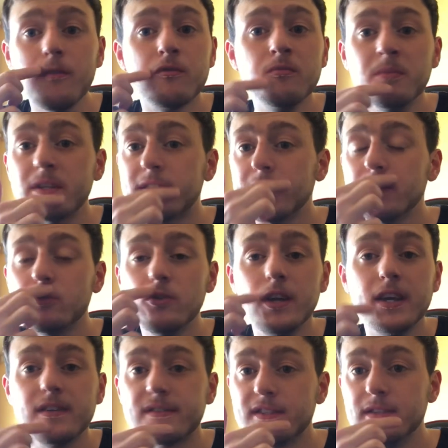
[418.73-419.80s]
Vous mettez du
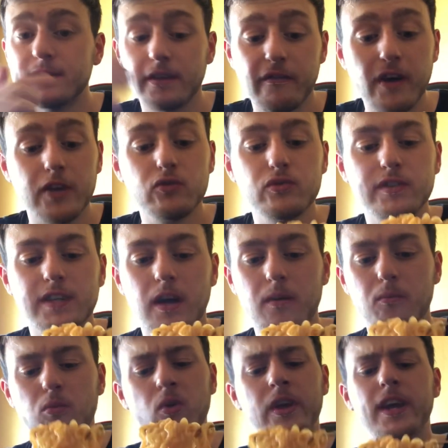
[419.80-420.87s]
lait ici, ça va adoucir.
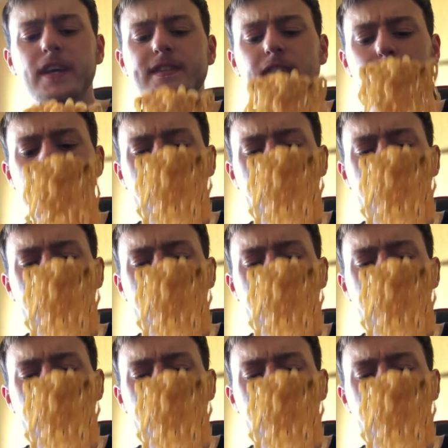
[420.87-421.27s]
Bon les gars, c'est